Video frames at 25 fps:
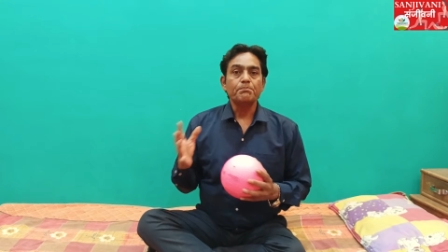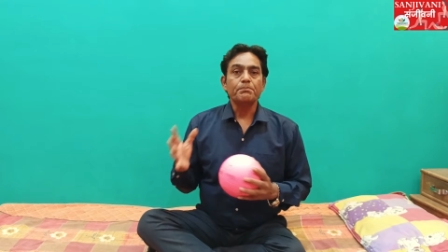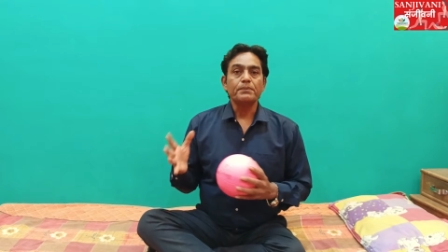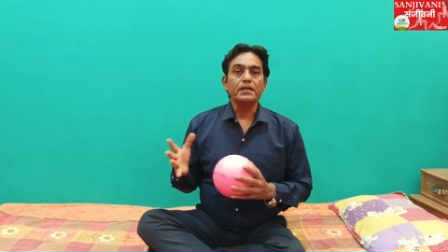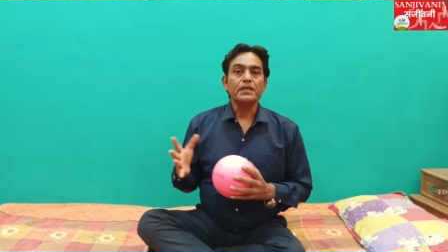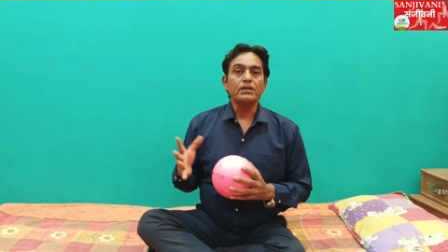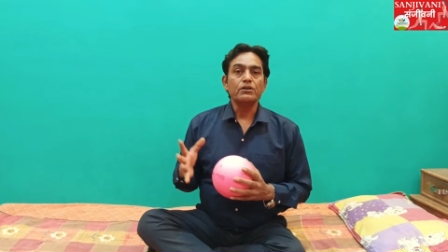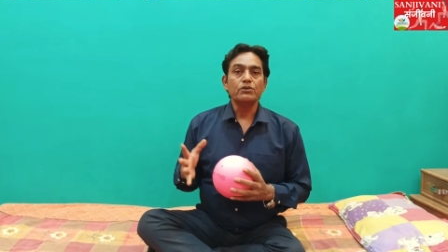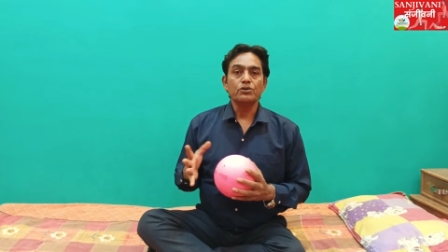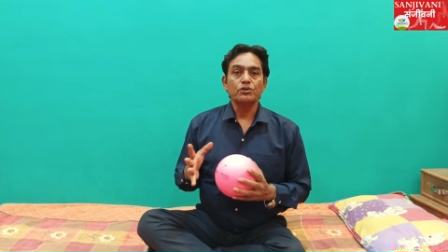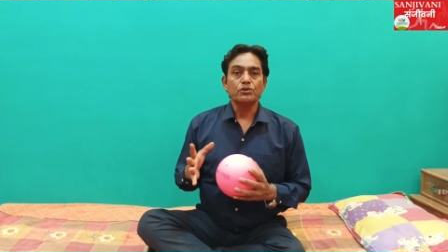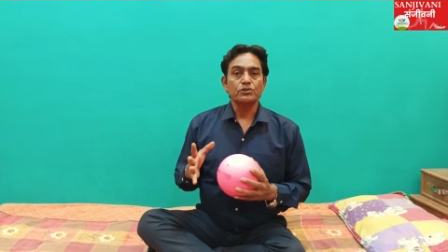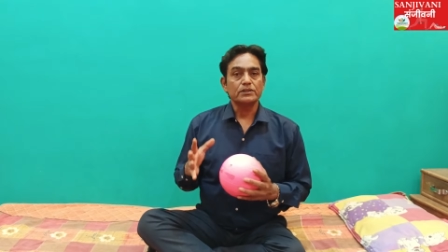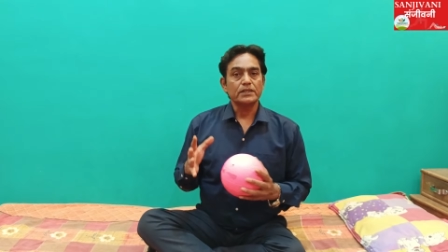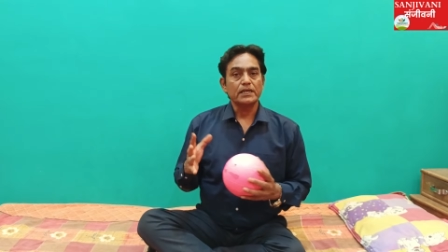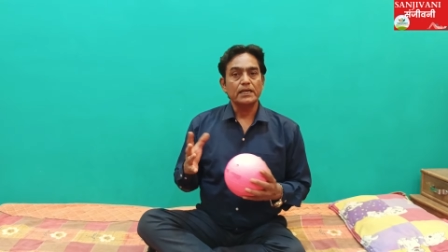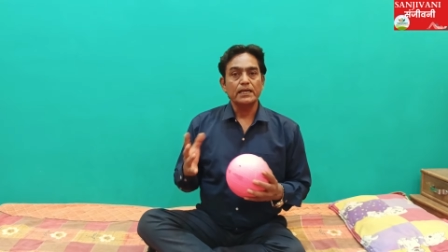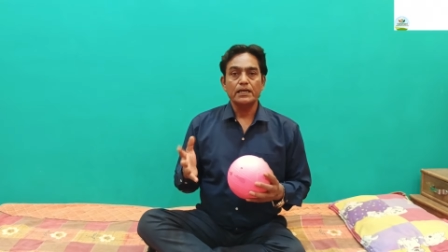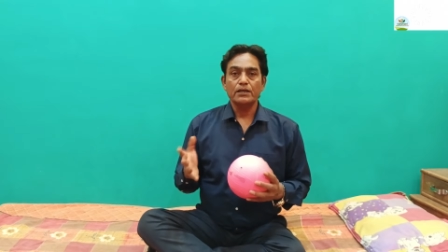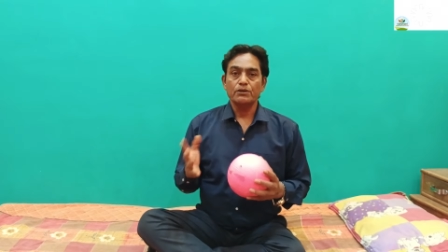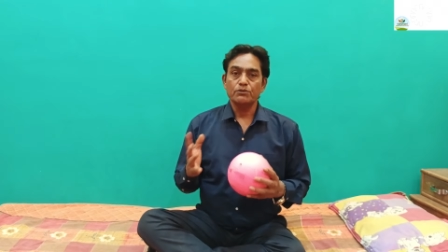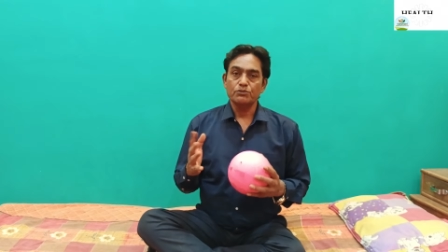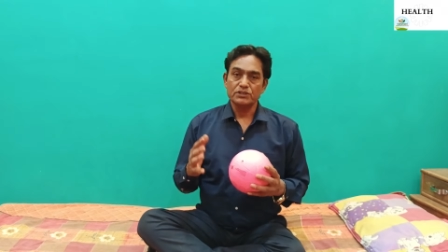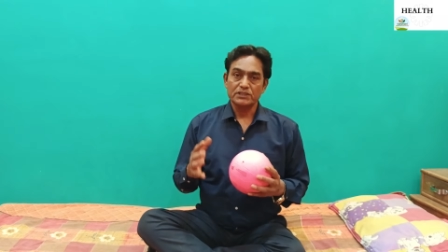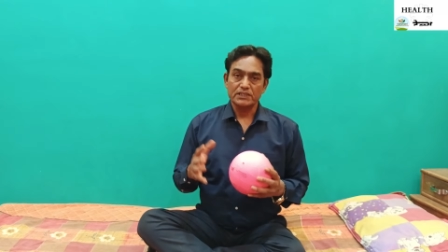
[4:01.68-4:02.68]
है पिल्लो होता
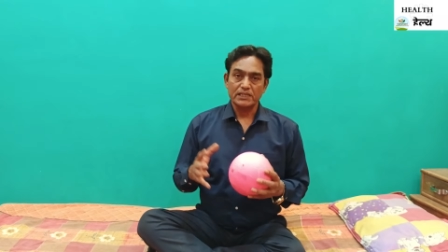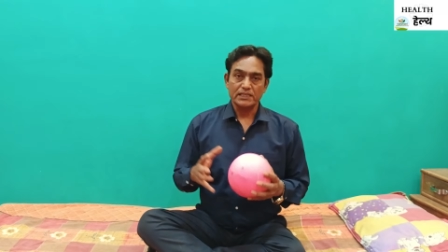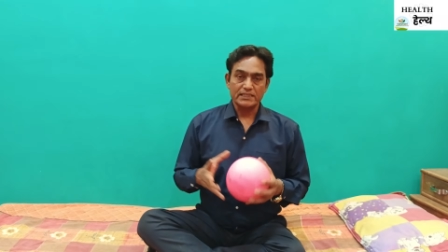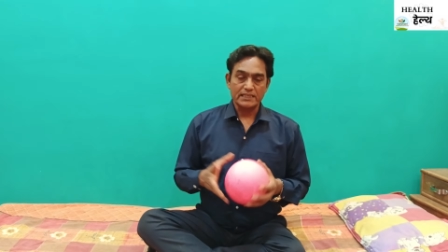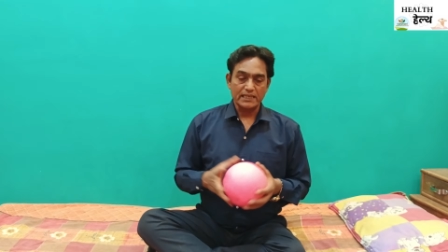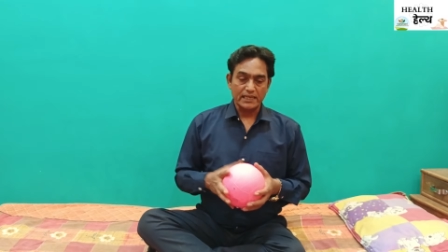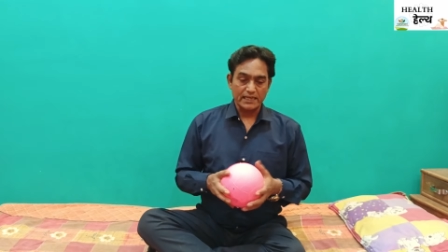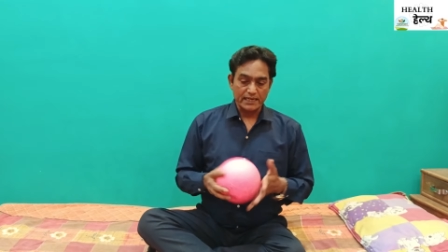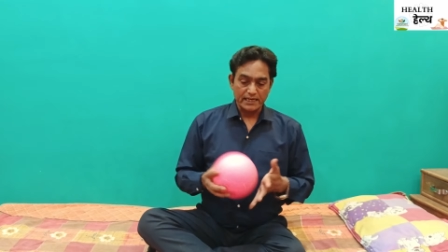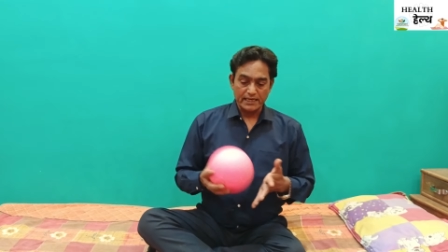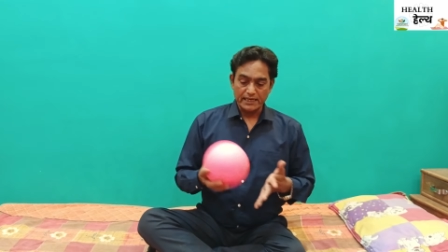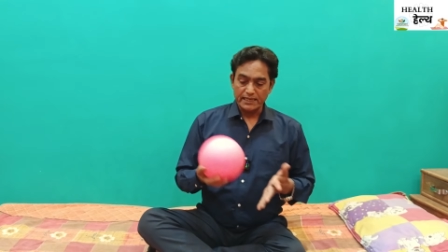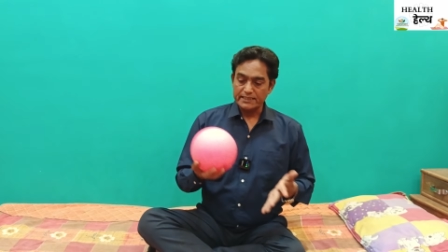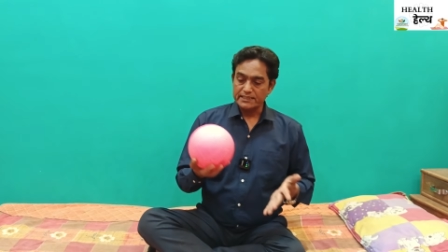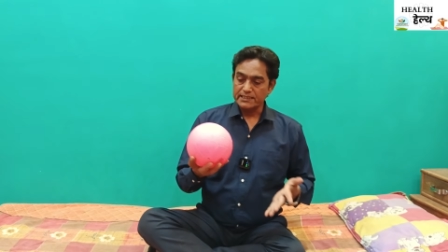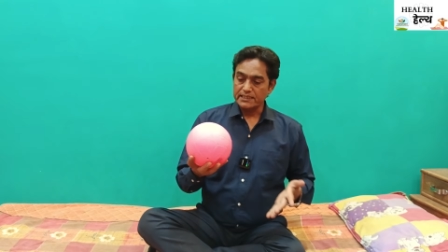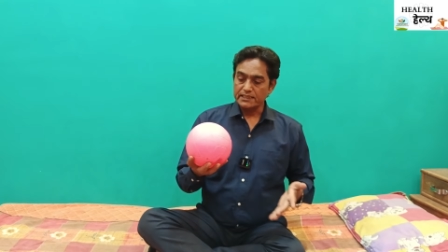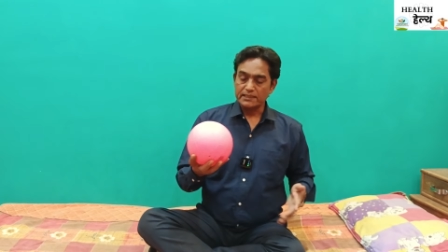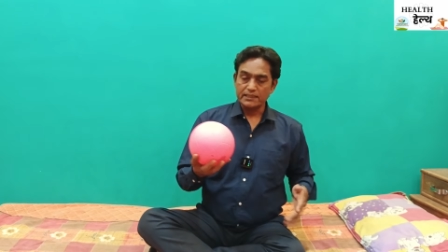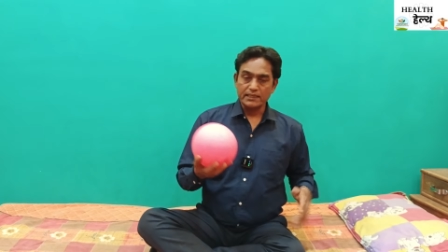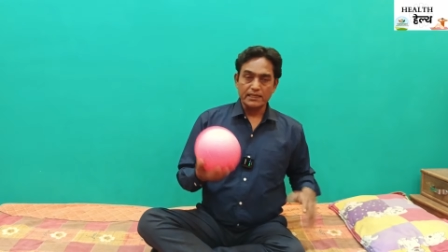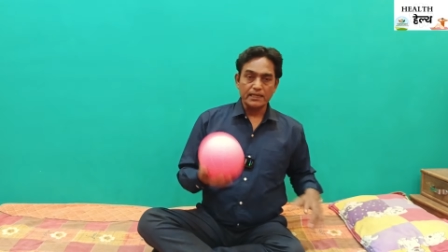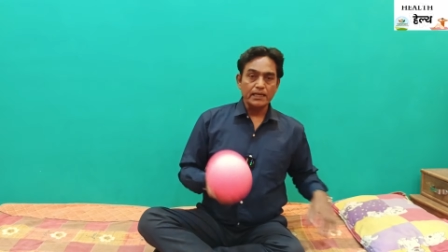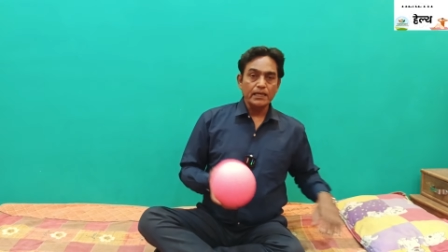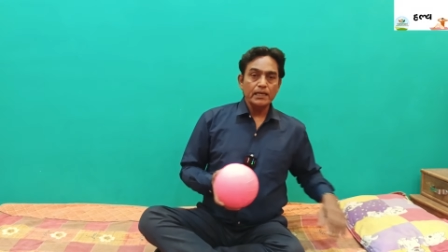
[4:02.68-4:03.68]
है उसका सहारा ले
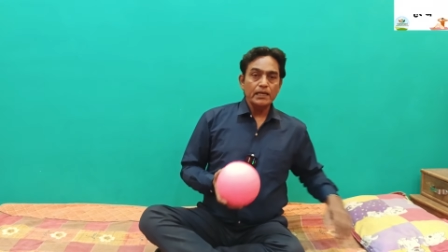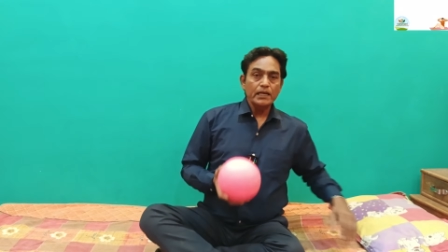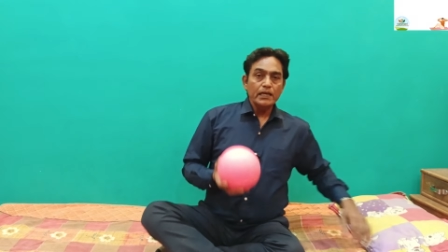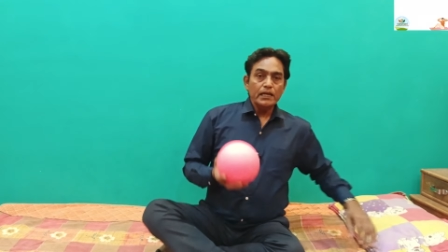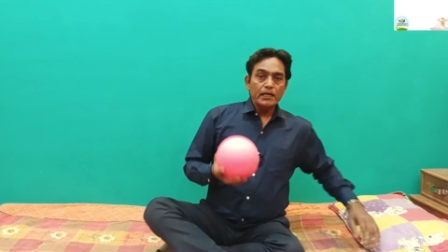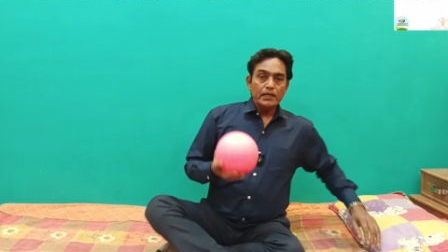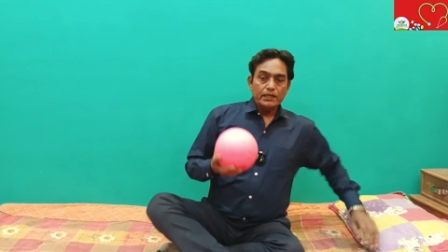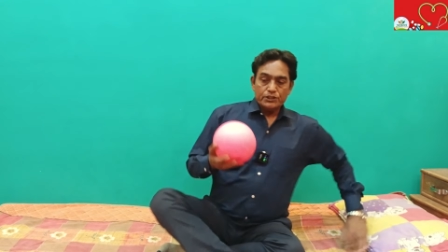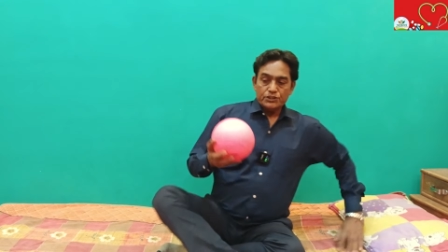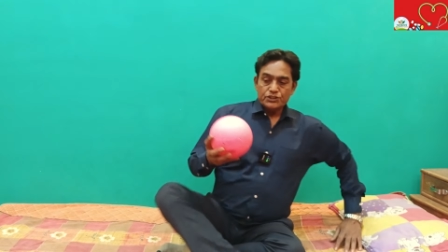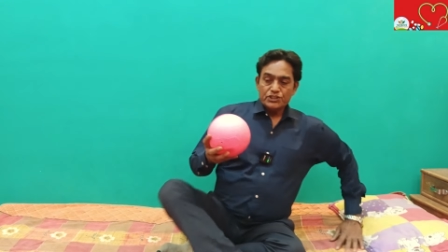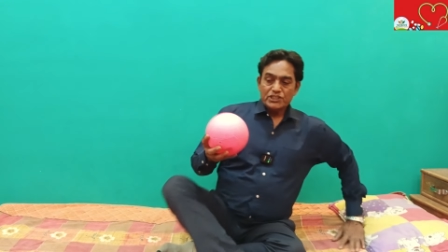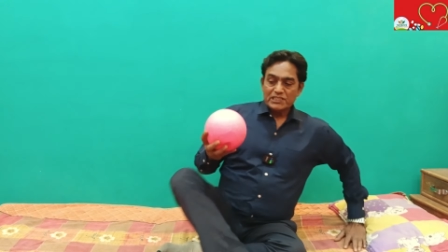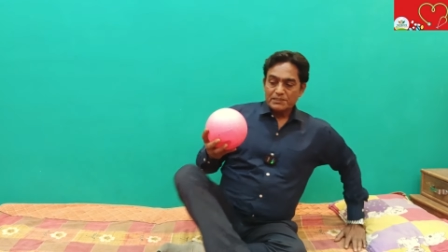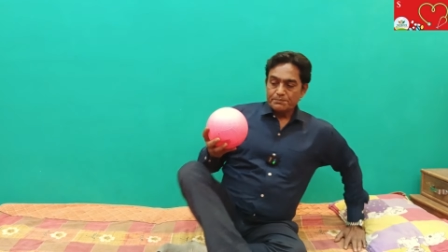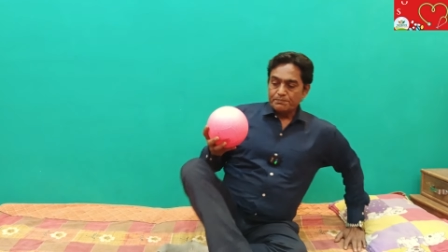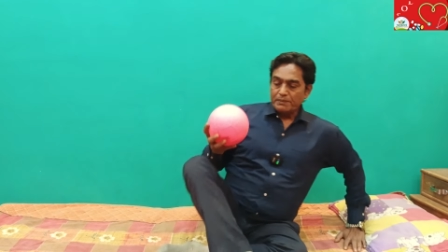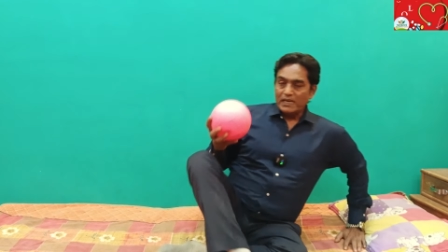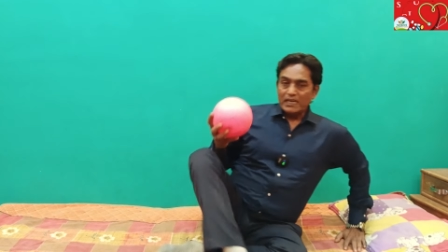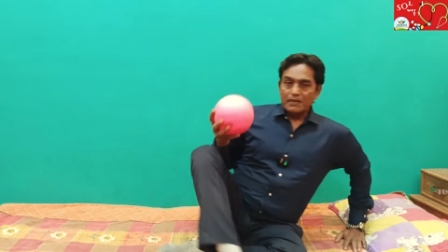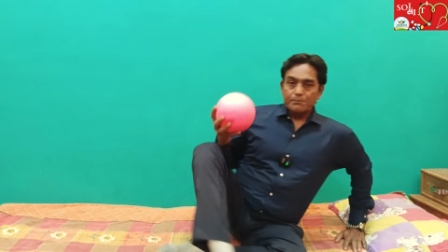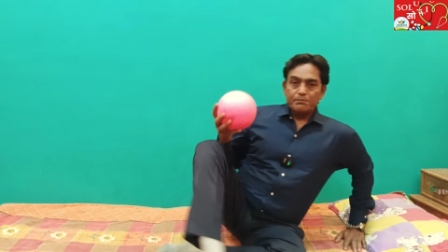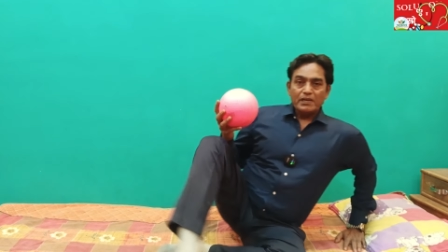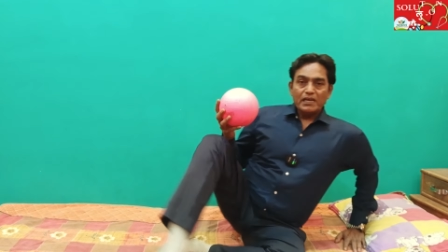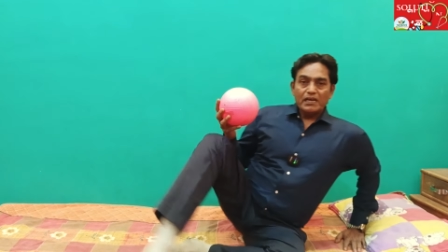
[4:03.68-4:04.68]
सकते हैं जिस
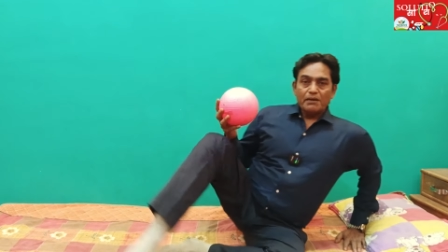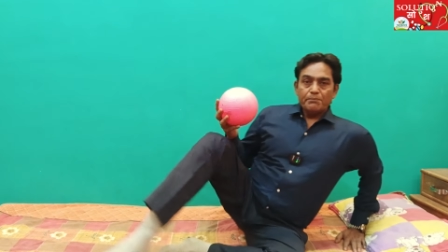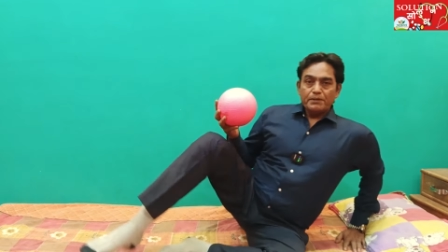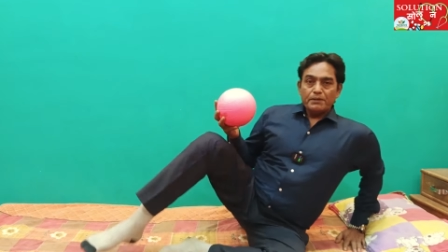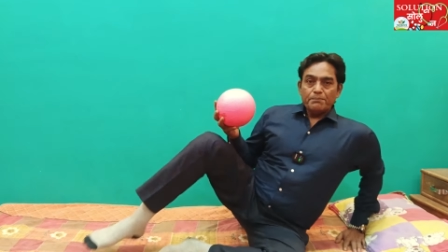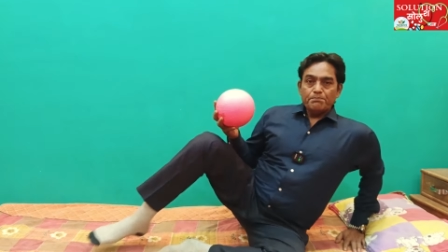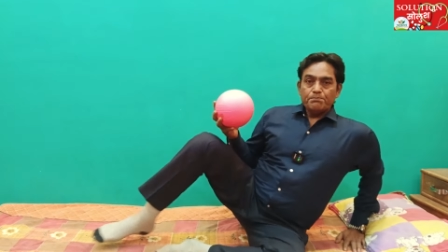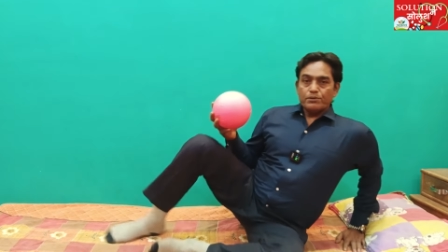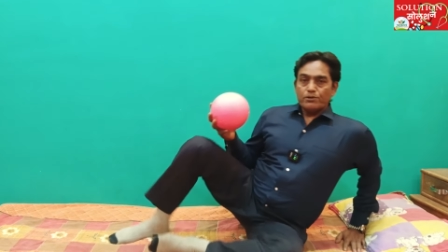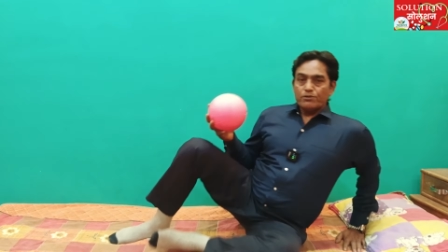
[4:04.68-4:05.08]
पैर में हमें